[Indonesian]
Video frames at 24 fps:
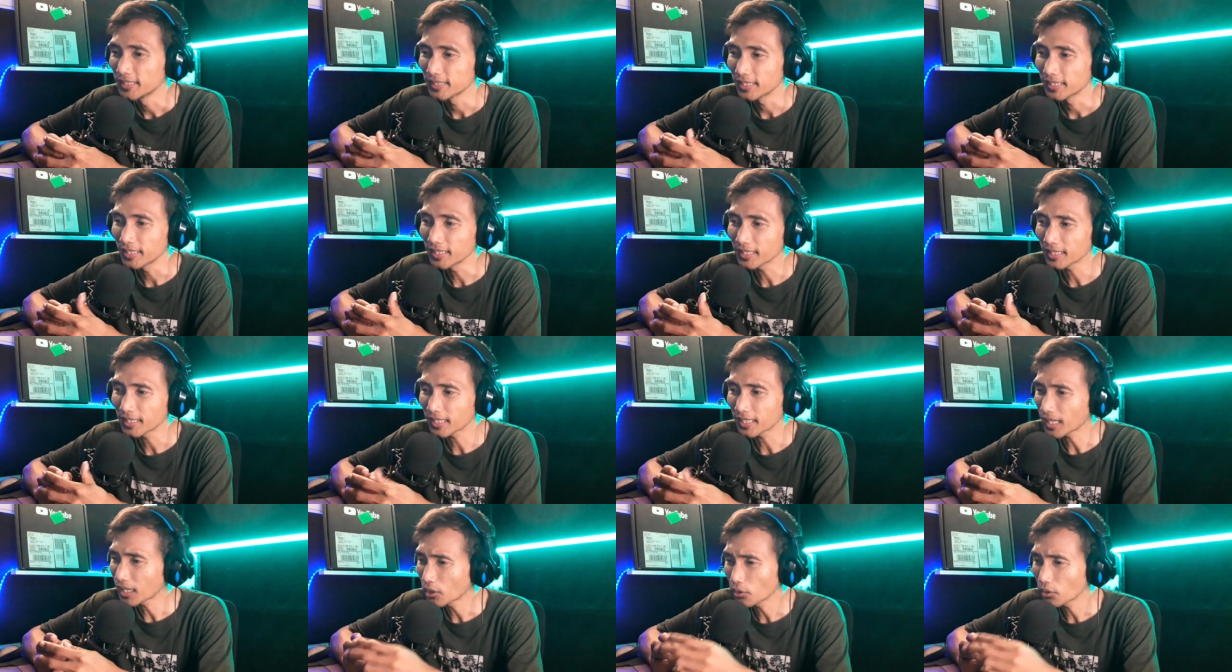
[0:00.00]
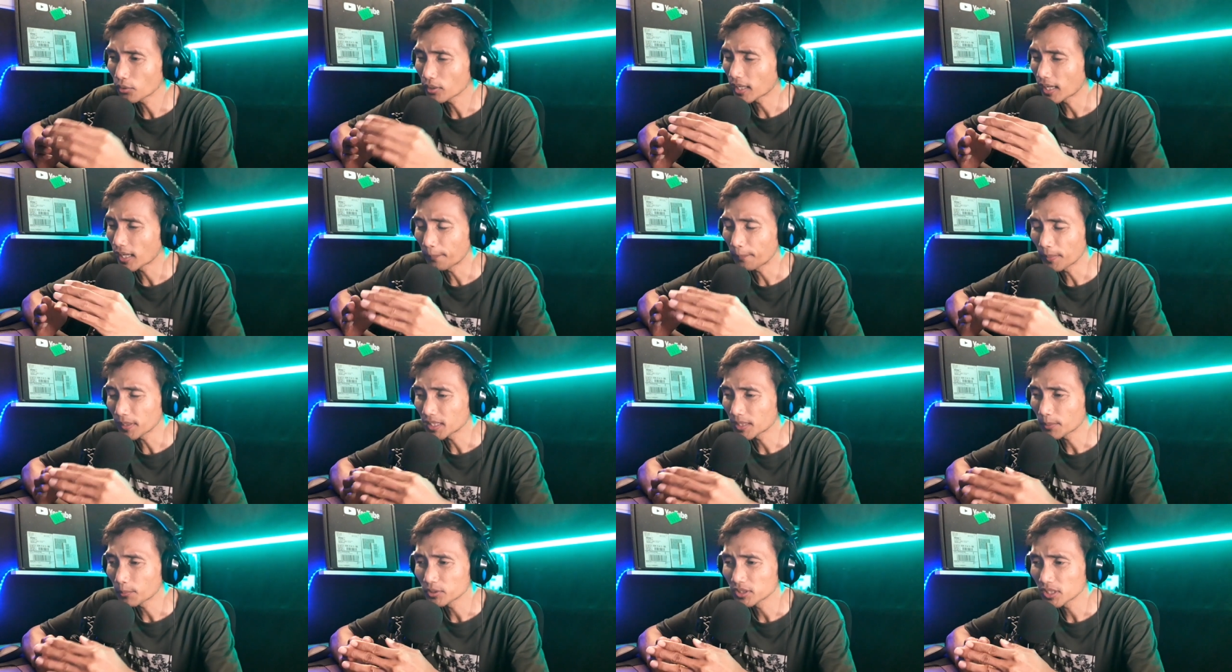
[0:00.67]
Jadi kalau nggak
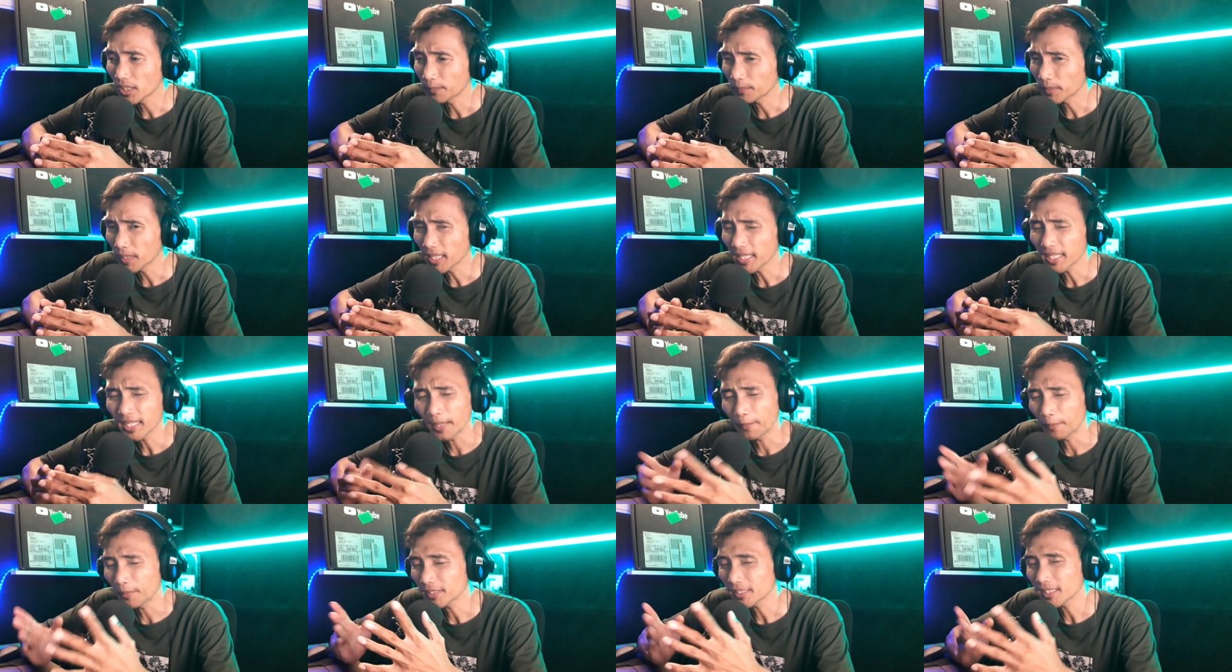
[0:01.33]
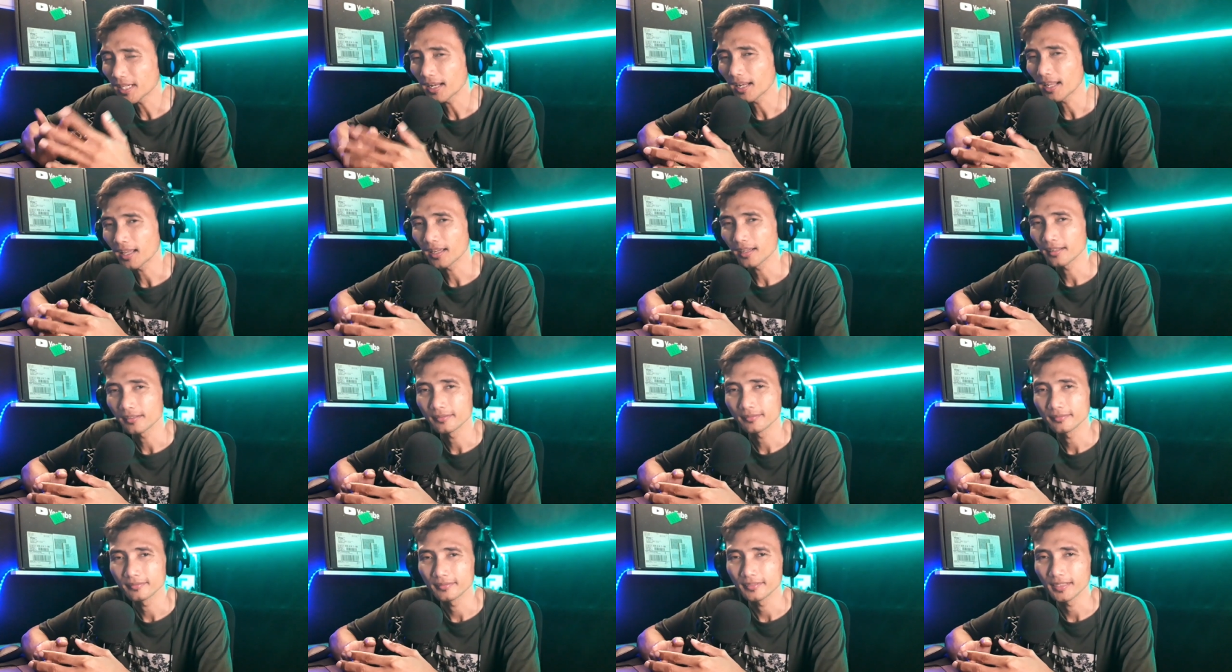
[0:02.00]
4000 jam tayang nggak masalah
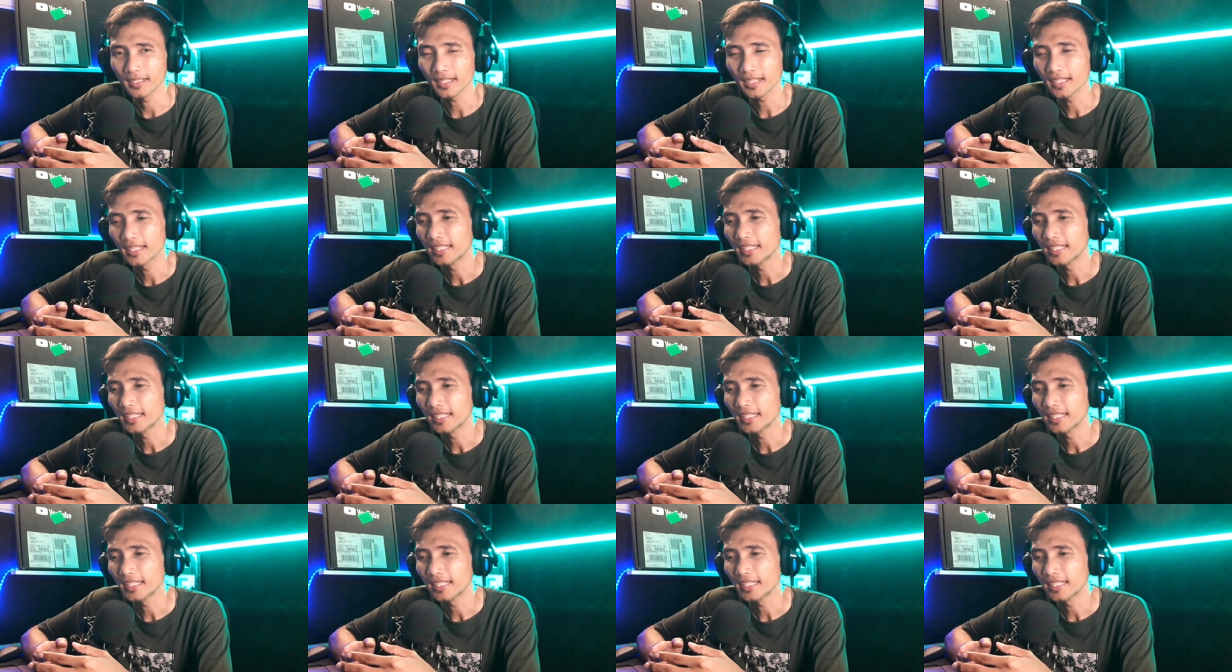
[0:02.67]
ya,